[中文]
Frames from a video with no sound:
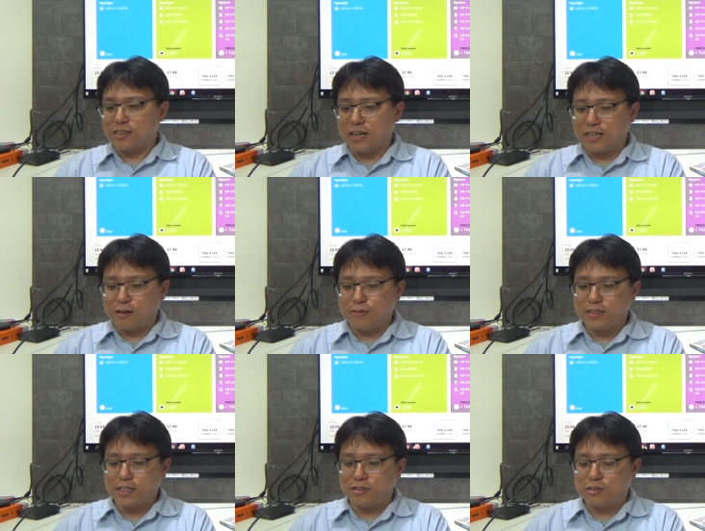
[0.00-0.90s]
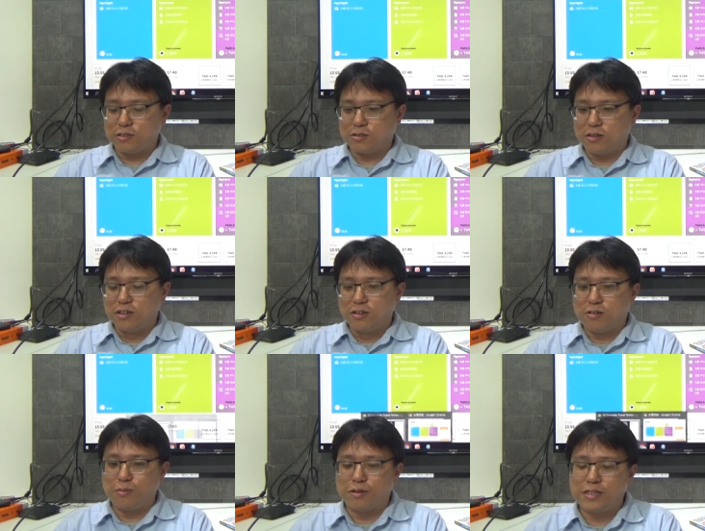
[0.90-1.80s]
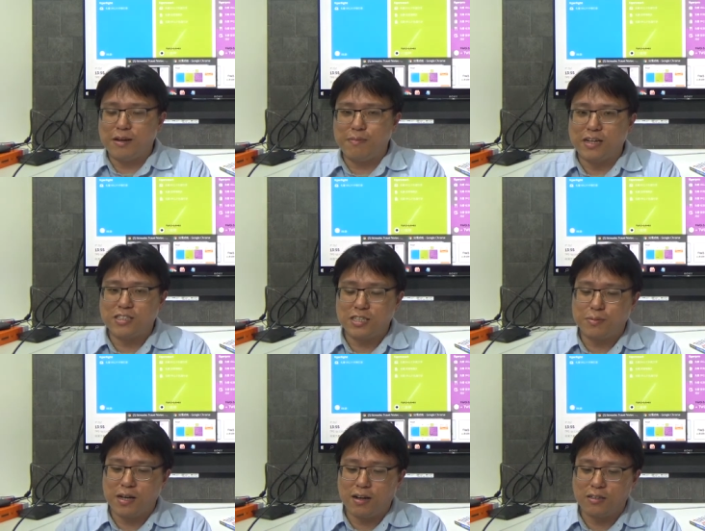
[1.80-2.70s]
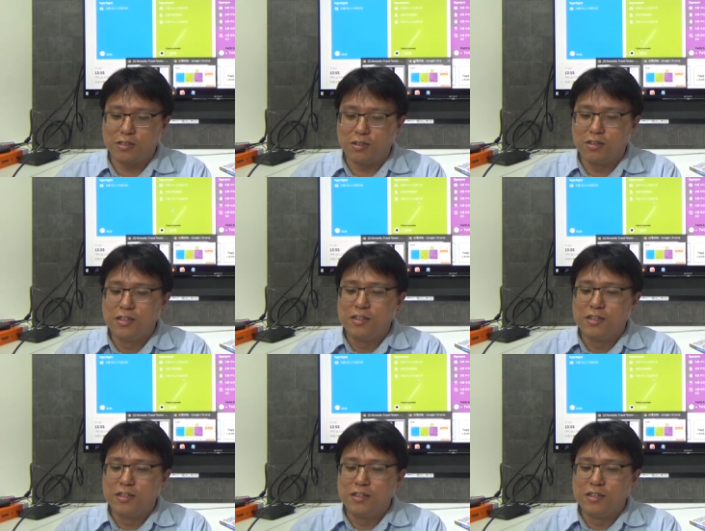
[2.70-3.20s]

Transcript: 大家分享，就是说我们在买机票的时候。